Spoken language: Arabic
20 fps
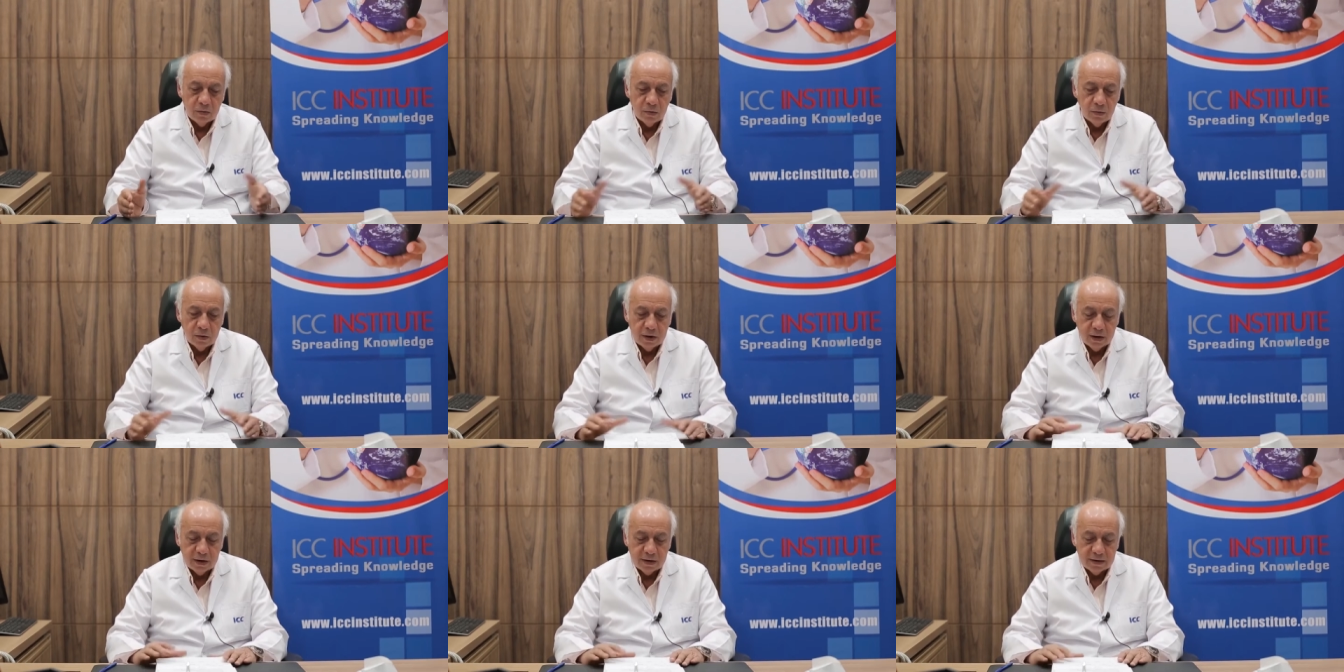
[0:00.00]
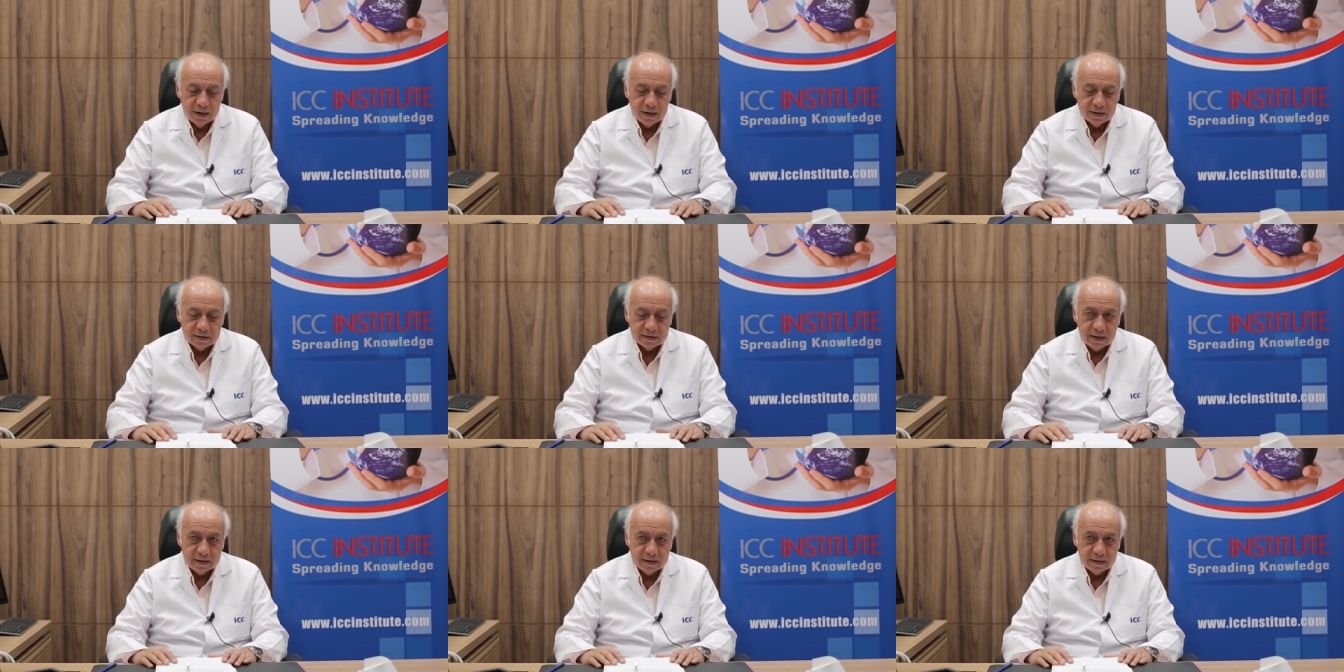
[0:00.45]

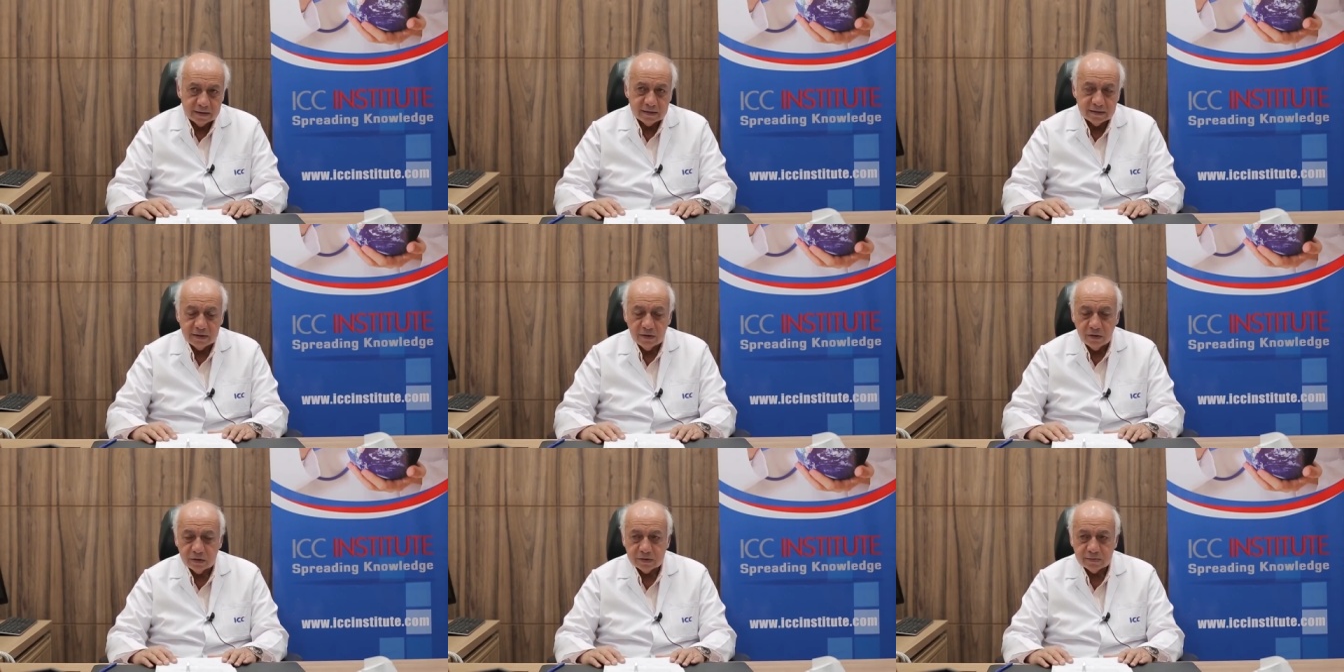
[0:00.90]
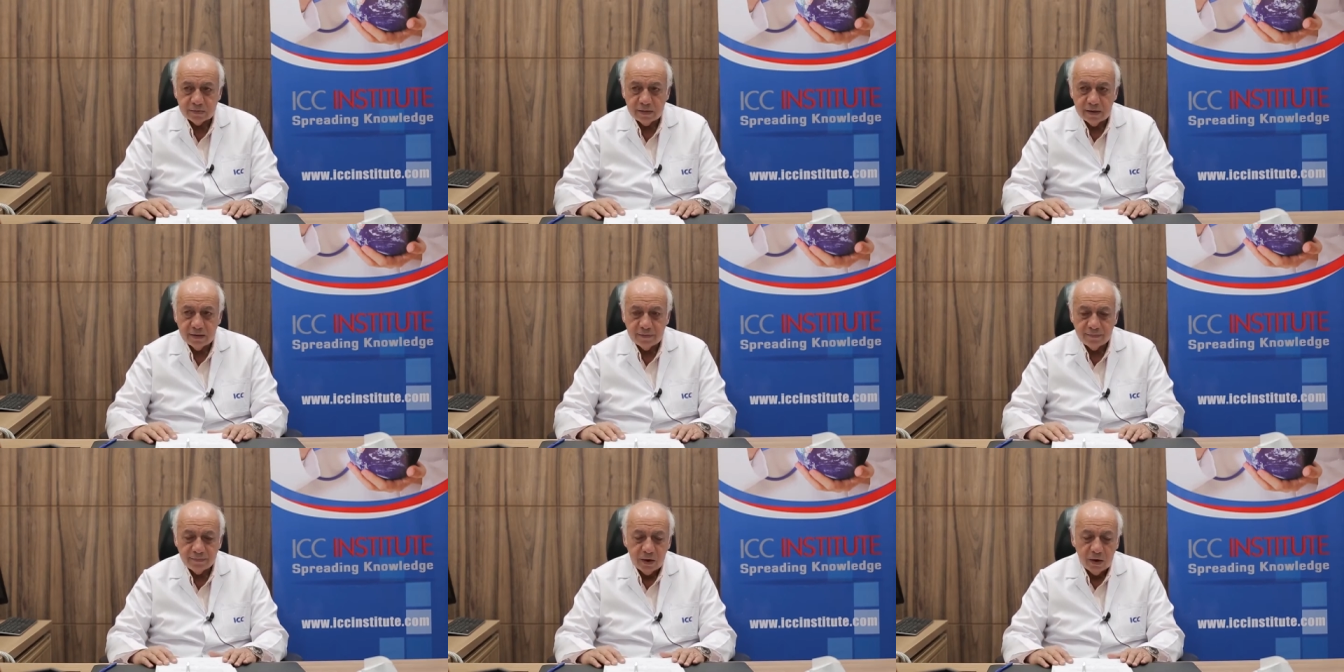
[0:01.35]
وده سايد اي سي
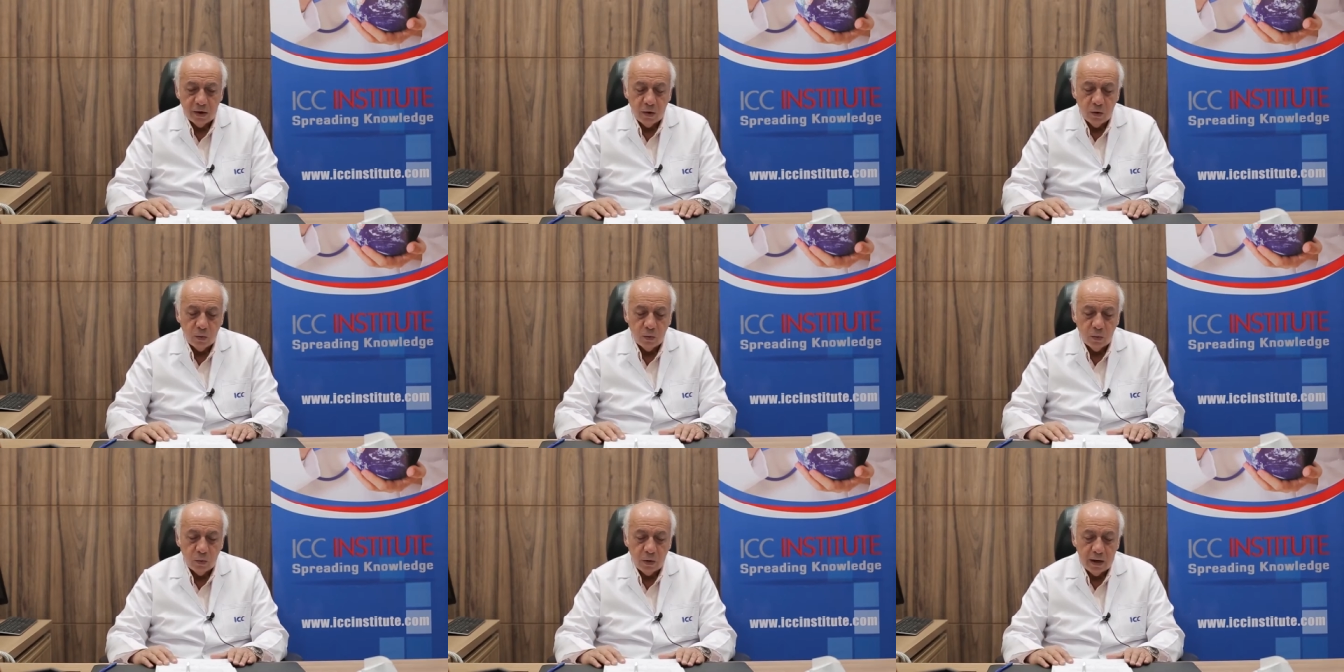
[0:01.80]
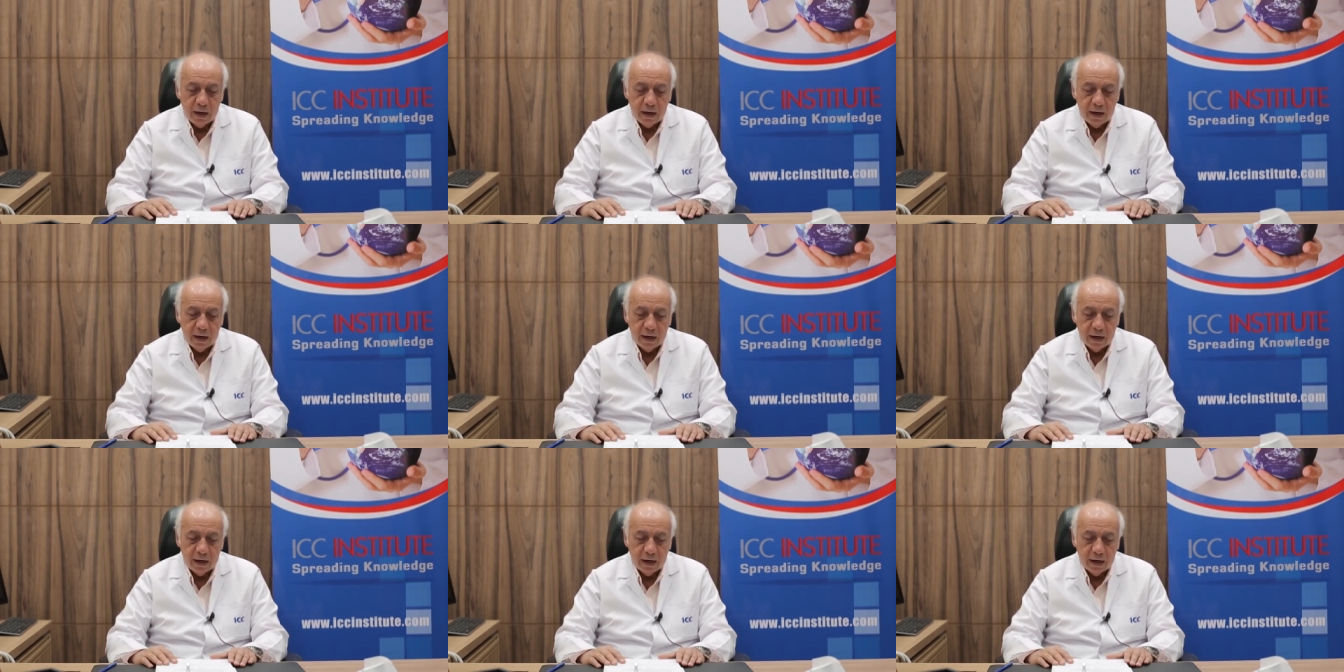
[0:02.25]
هوسبيتال
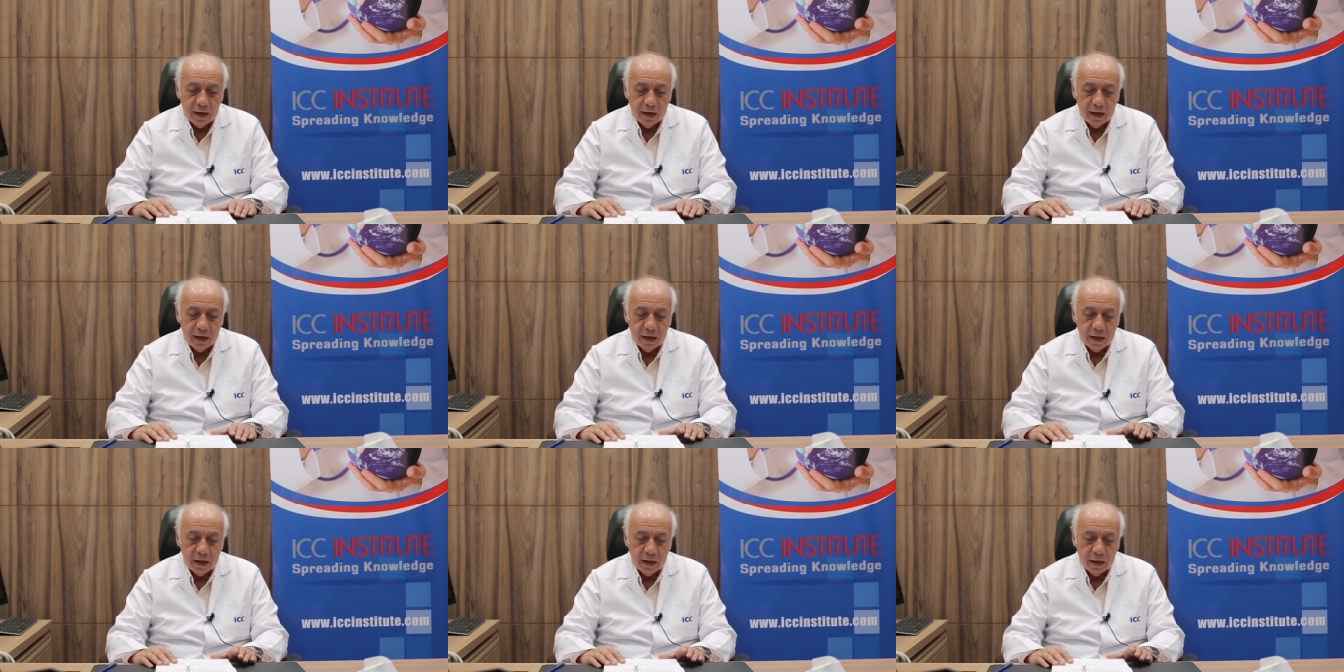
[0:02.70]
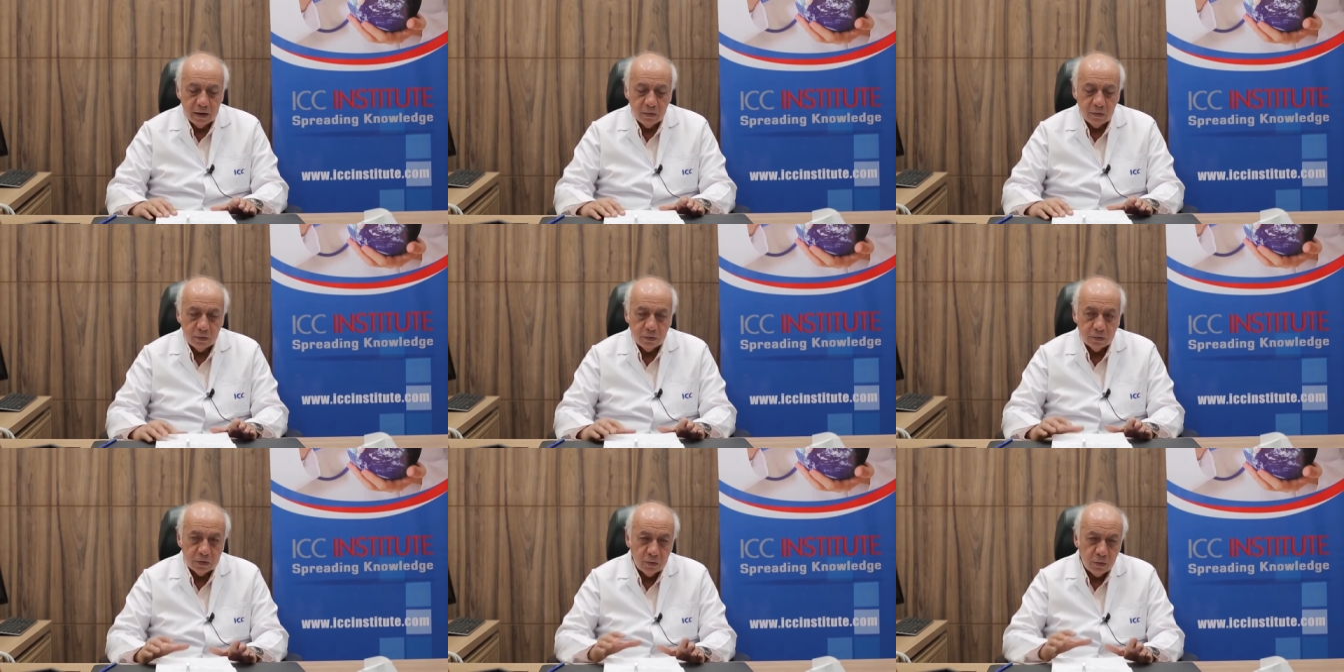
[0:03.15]
وال آه،
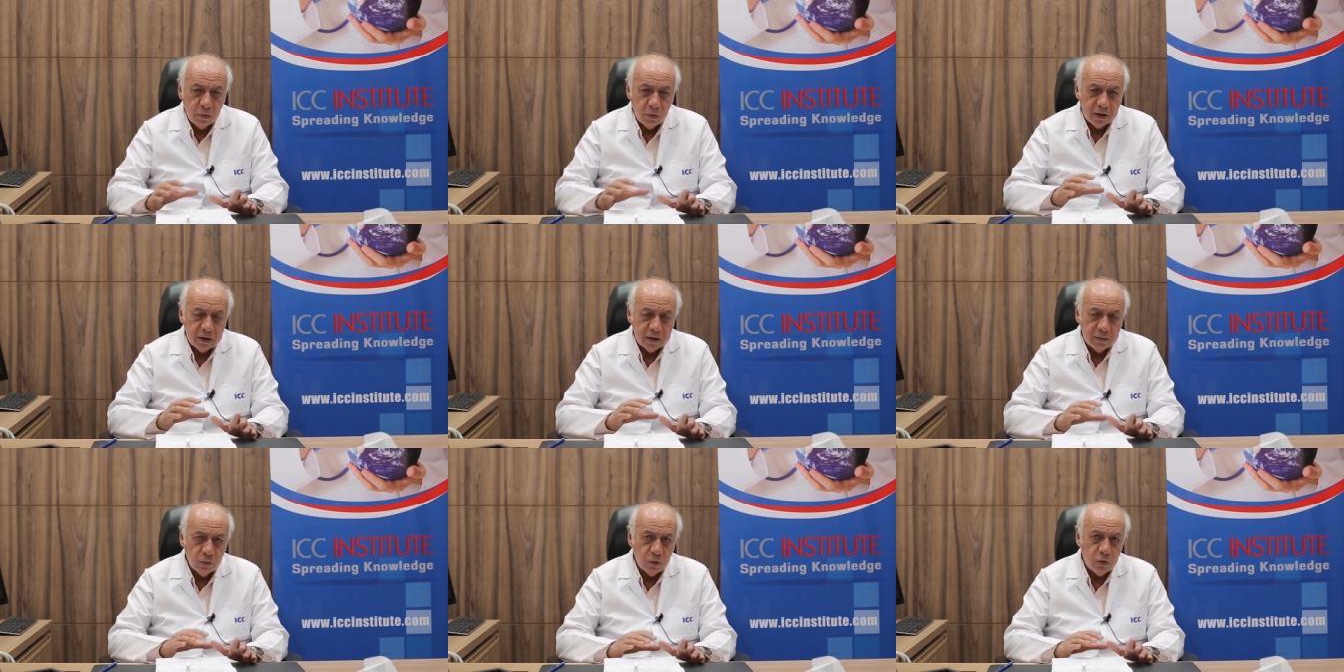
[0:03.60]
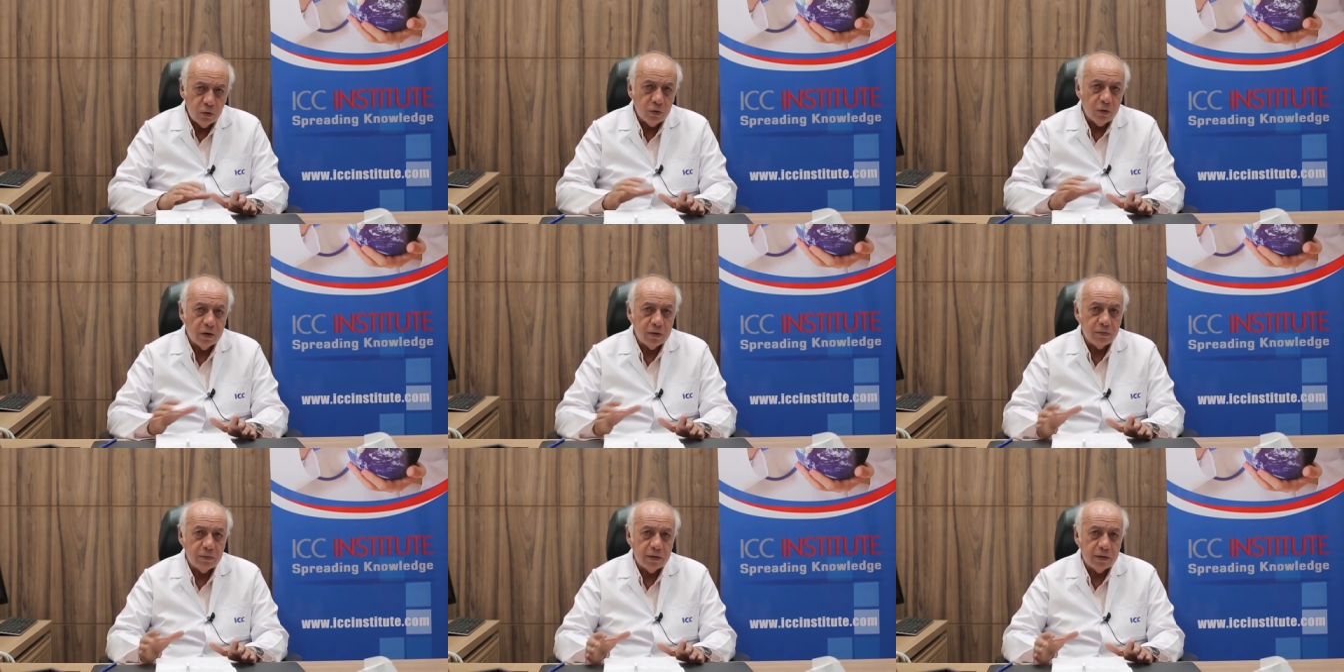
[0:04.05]
وده ممكن يبقوا لوكال